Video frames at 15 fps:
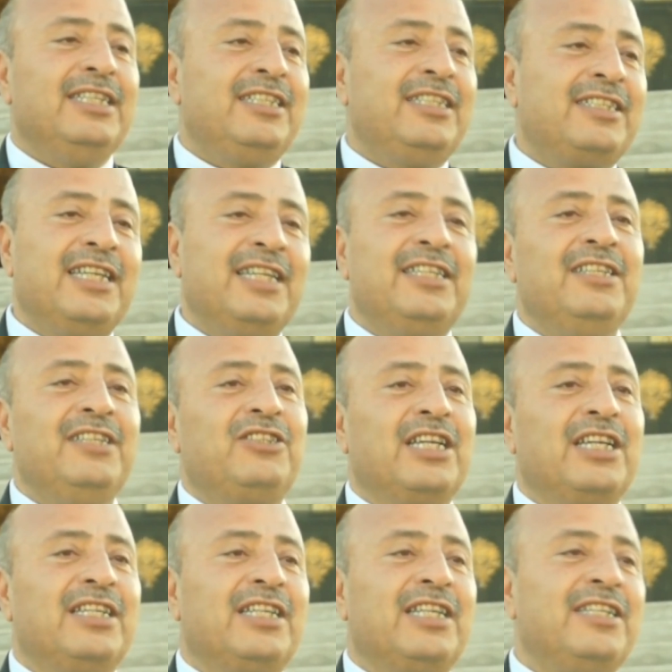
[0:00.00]
İstediğin
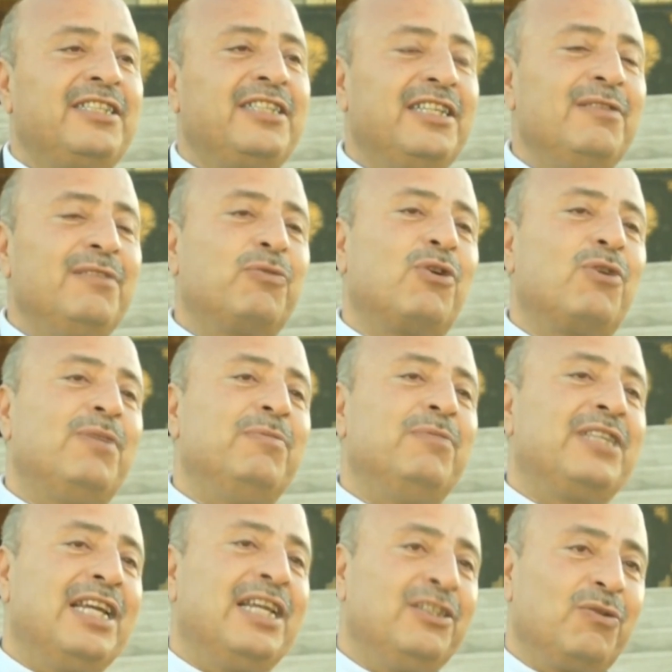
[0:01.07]
şekilde istediğin
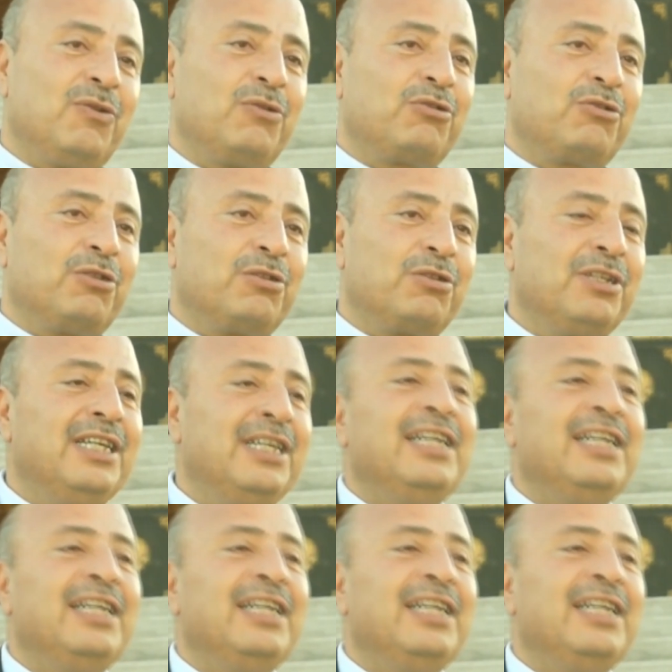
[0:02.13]
problemi kendin oluştur,